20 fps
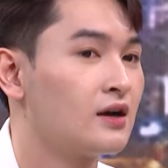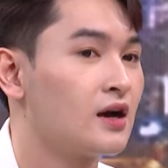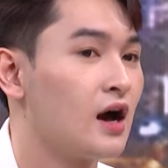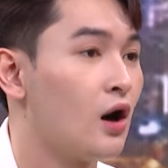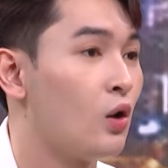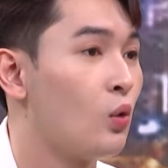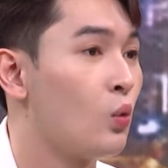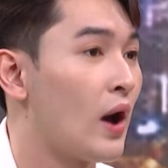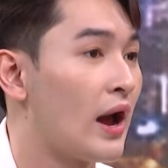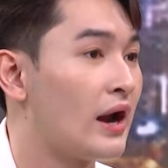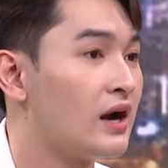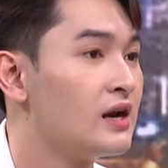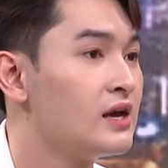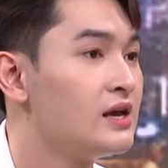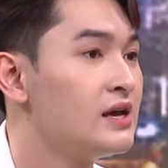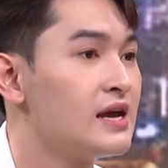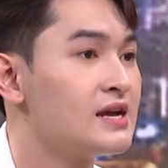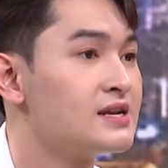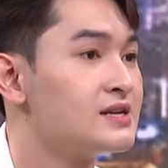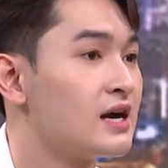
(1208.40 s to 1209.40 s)
cần quản
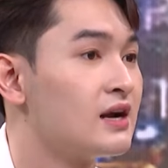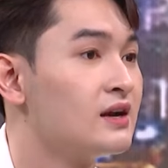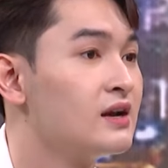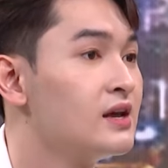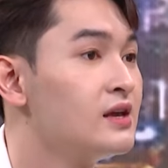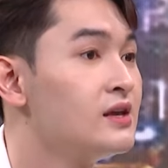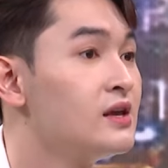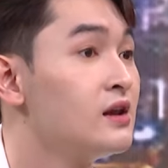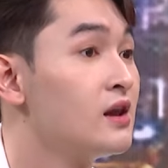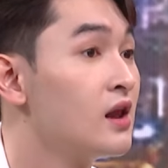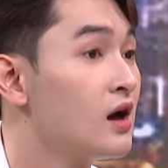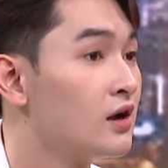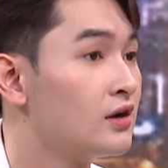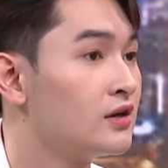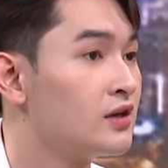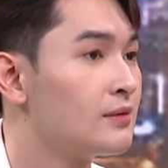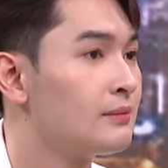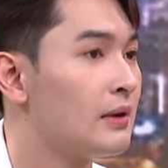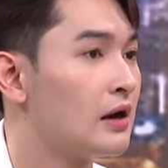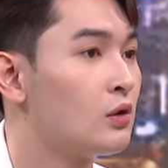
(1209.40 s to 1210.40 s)
lý hay trợ lý gì lên
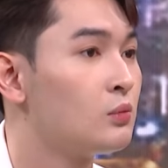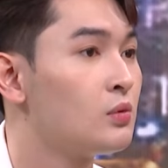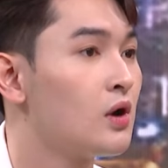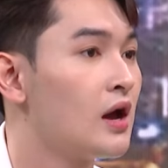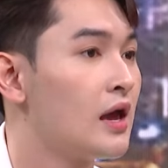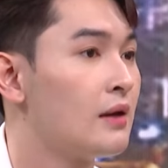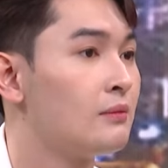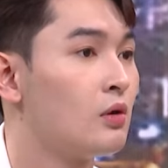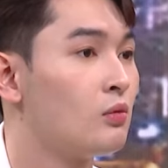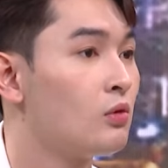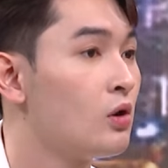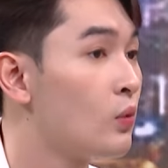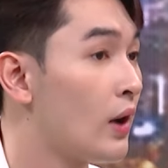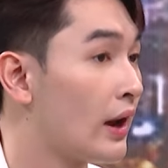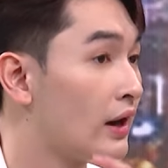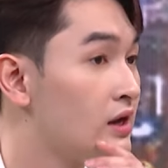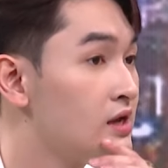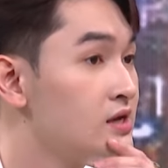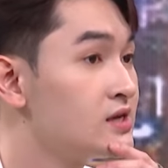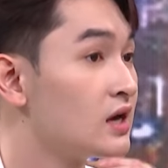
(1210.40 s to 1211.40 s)
nhưng mà lúc đó em không có
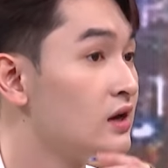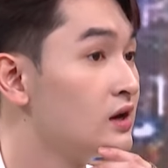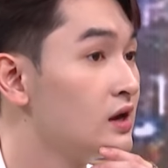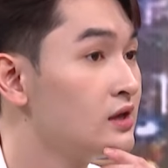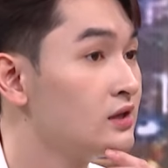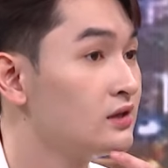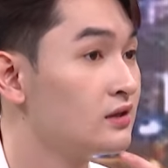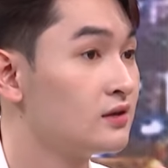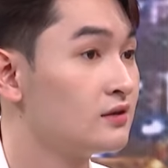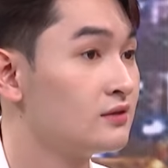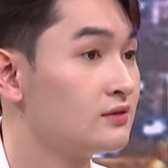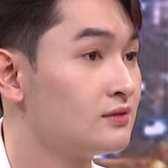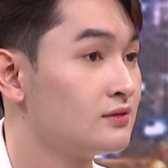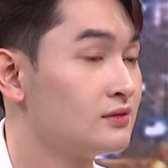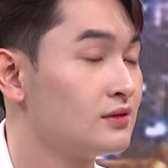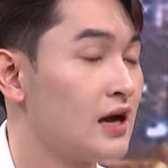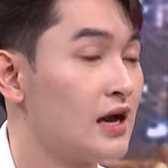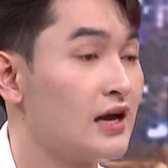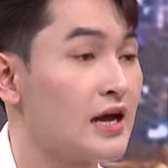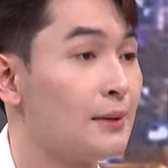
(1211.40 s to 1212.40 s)
quản lý trợ lý
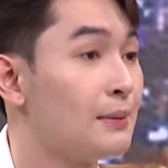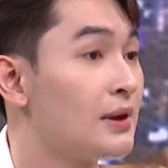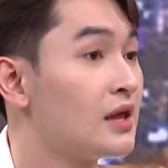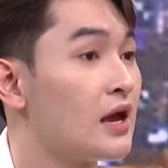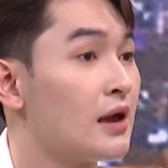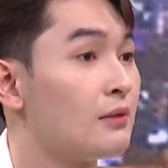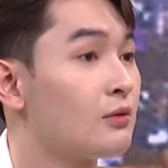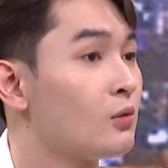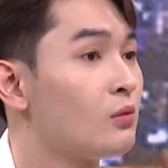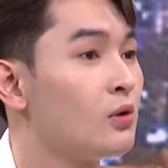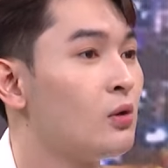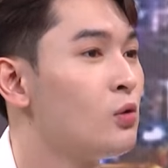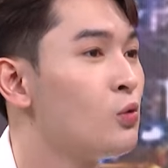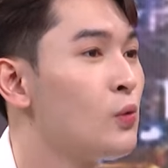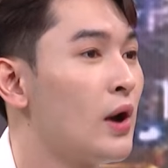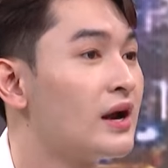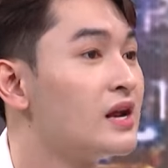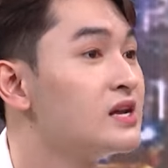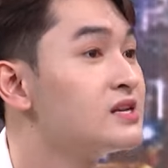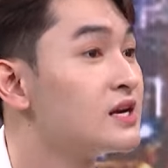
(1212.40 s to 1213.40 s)
kể cả bây giờ em cũng không có
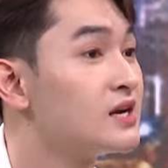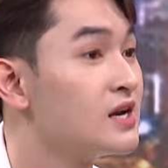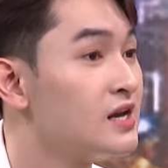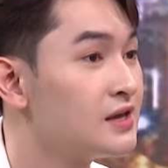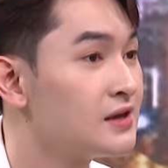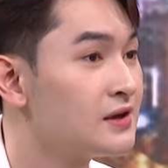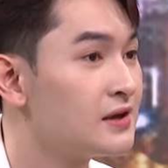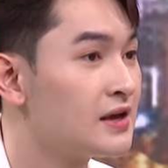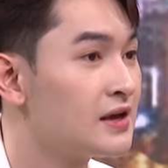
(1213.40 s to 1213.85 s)
quản lý trợ lý